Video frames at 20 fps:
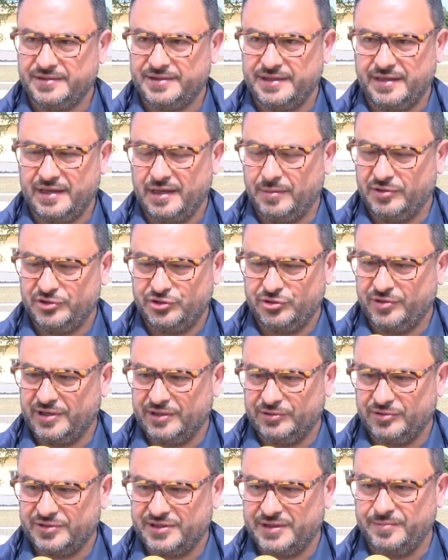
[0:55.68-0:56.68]
si chiama
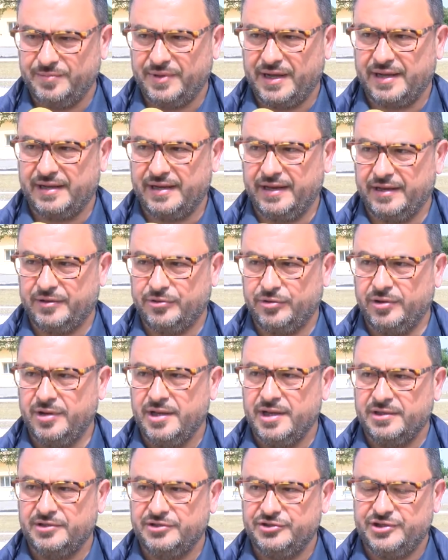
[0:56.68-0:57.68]
Giocando si impara, ecco,
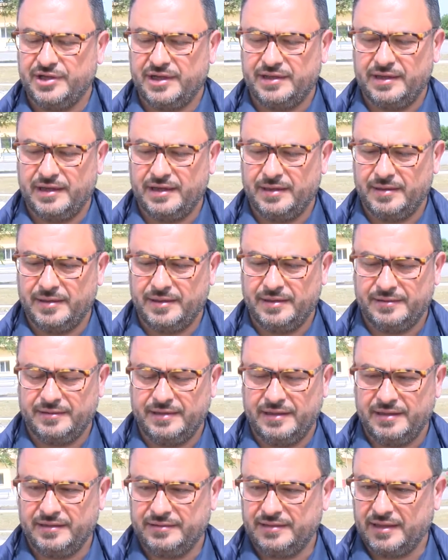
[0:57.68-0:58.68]
già
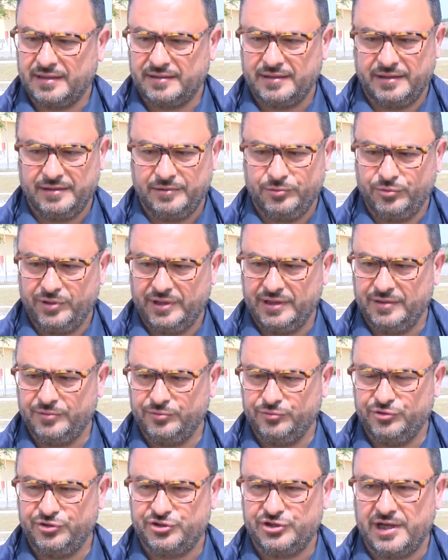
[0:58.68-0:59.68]
dall'età dai 2 ai
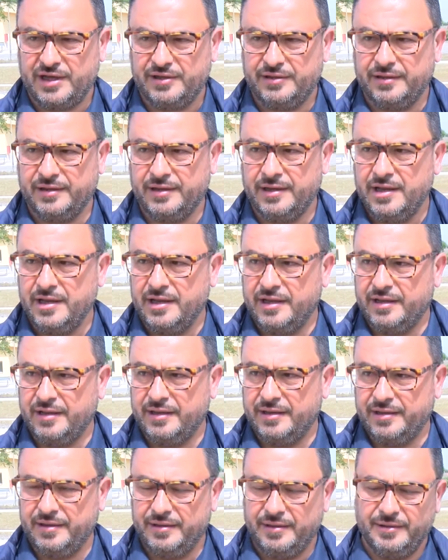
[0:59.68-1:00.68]
11 anni
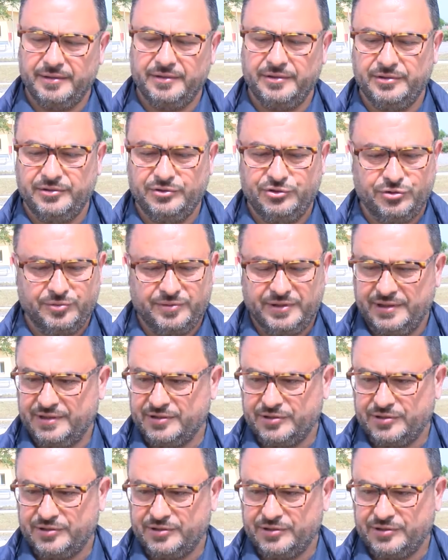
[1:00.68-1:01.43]
i giovani